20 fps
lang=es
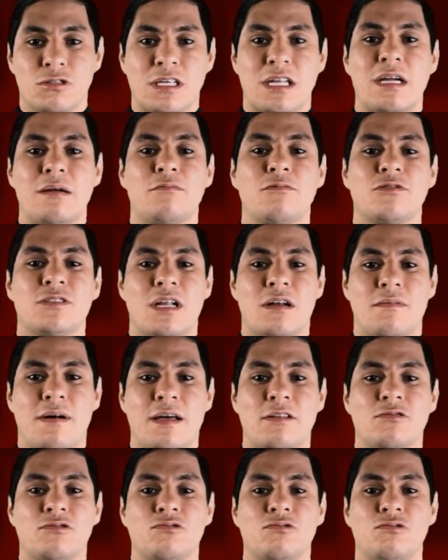seremos
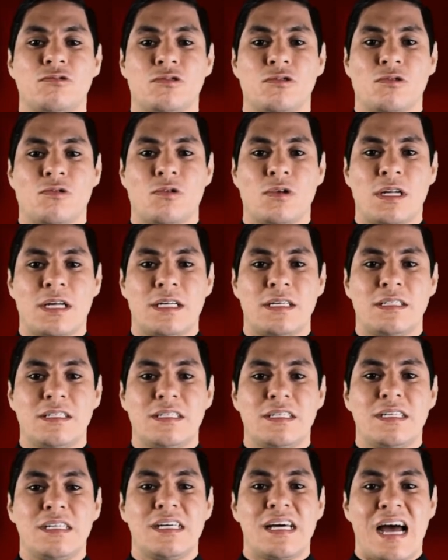salvados junto con él
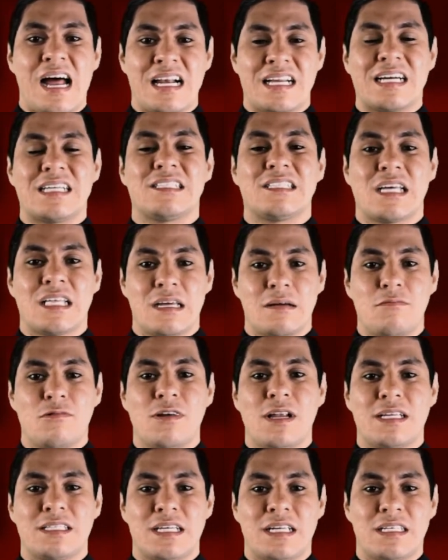alcanzaremos
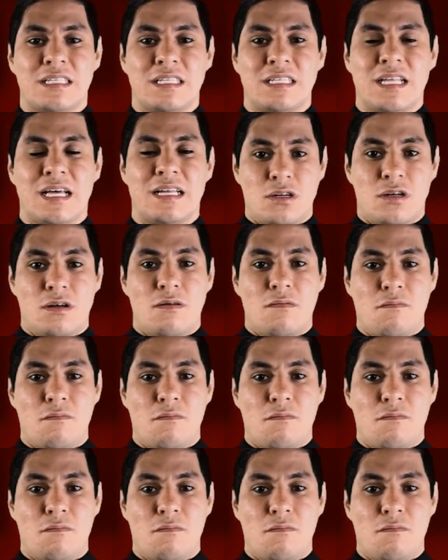la santidad.